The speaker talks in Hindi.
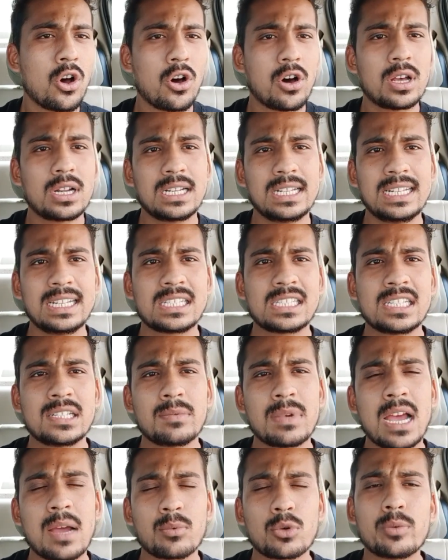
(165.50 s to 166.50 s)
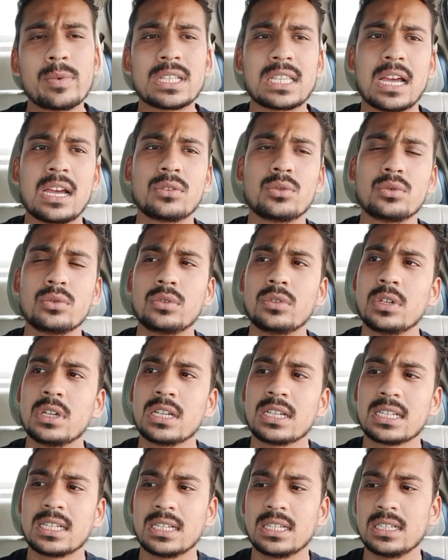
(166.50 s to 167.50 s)
और एक चीज़ मैं आपको बता दूँ
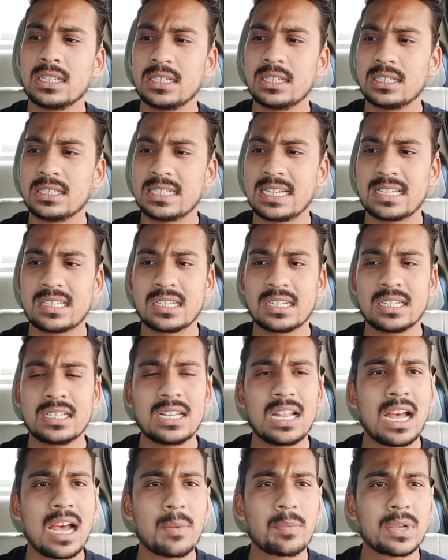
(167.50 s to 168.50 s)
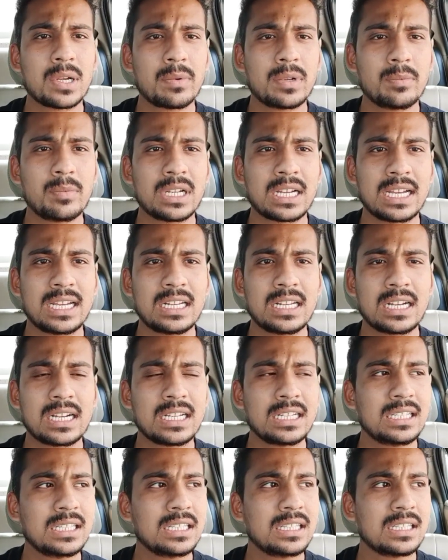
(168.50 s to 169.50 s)
कि जैसे कि ना आपके मन में कहीं ना
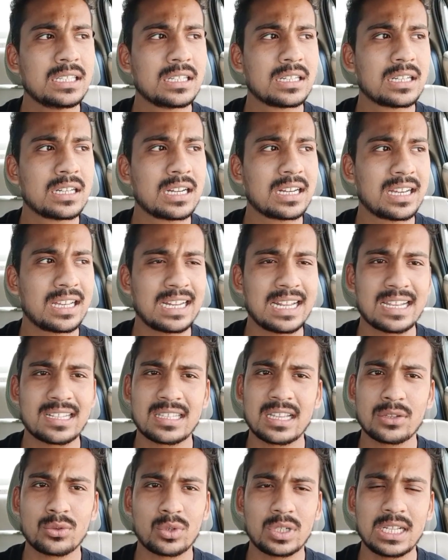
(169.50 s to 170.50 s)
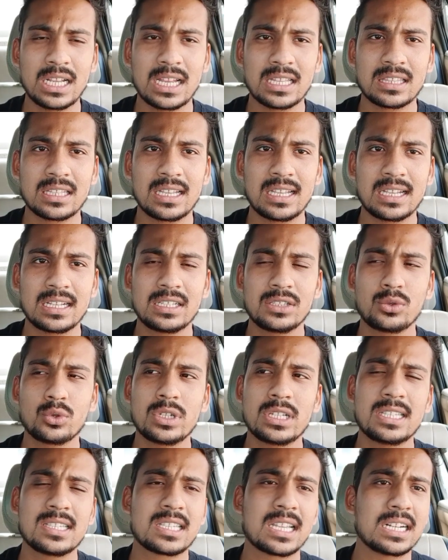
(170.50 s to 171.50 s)
कहीं अगर ऐसा तो नहीं आता है कि जो
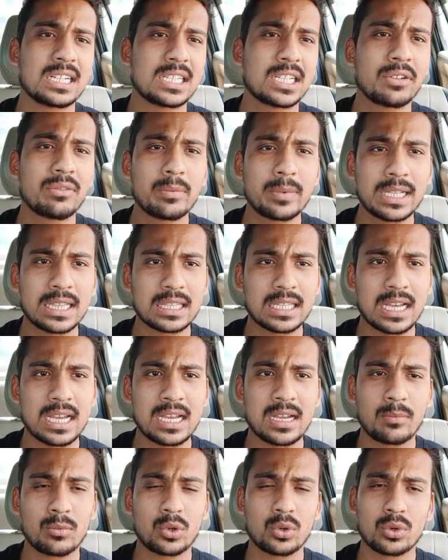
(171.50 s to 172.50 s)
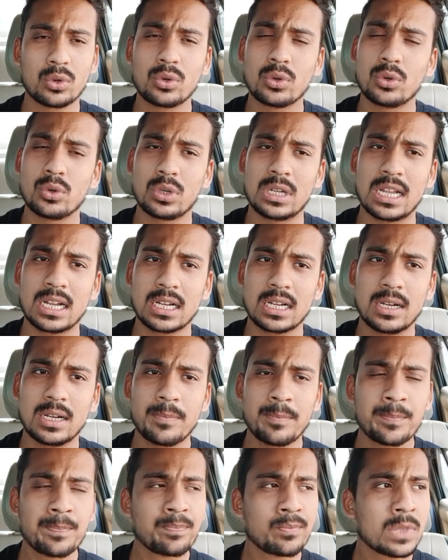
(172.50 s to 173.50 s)
इंसेंटिव मिलता है हम लोगों को ओला का
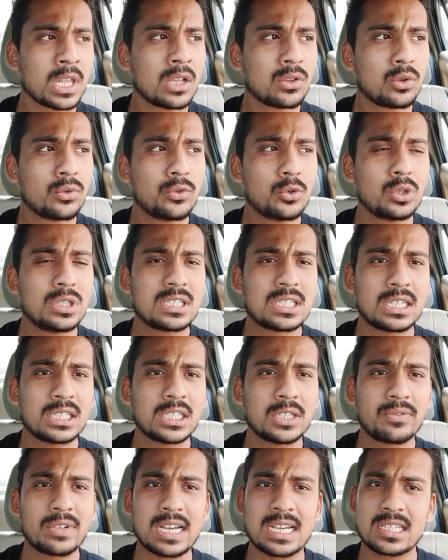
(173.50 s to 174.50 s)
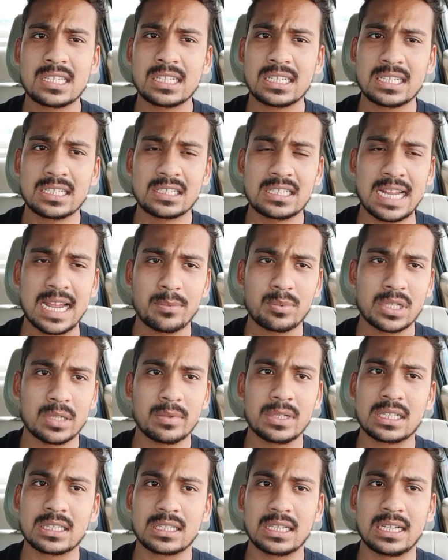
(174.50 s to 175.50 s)
तो वो इंसेंटिव कैसे किस टाइप से
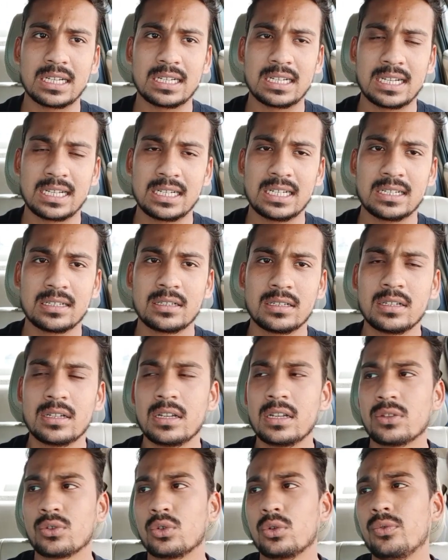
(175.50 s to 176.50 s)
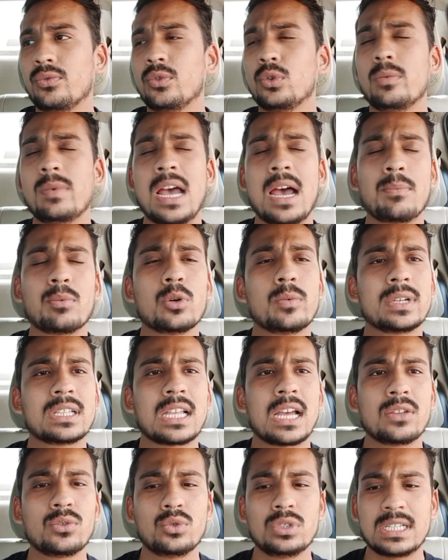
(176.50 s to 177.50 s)
मिलता है है ना तो वो मैं आपको
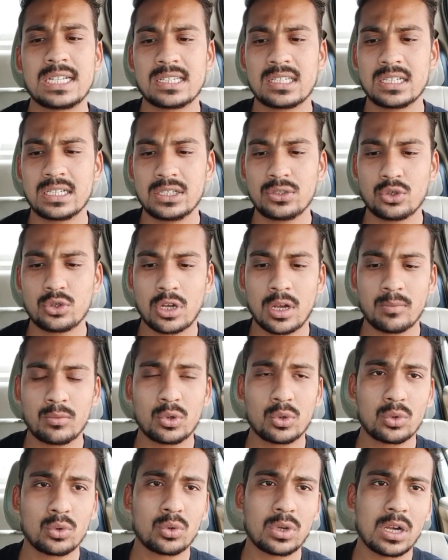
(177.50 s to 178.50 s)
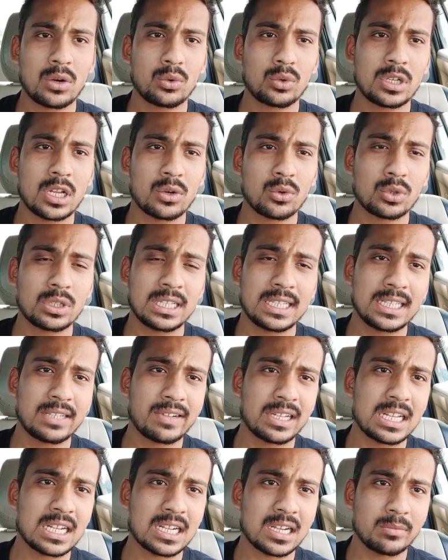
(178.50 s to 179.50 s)
बता दूं जैसे कि जो हम लोगों का ओला को देने
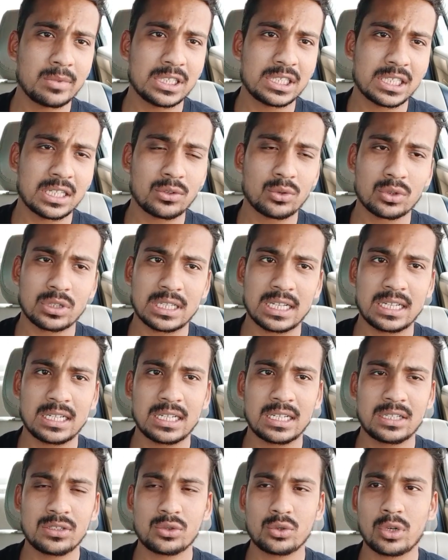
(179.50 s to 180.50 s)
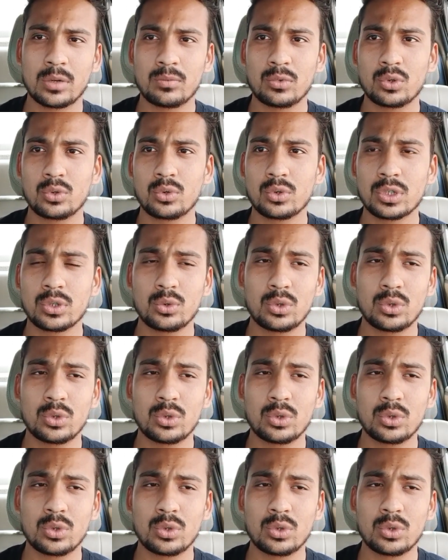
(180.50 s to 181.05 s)
वाला कमीशन होता है ना जो हम लोगों के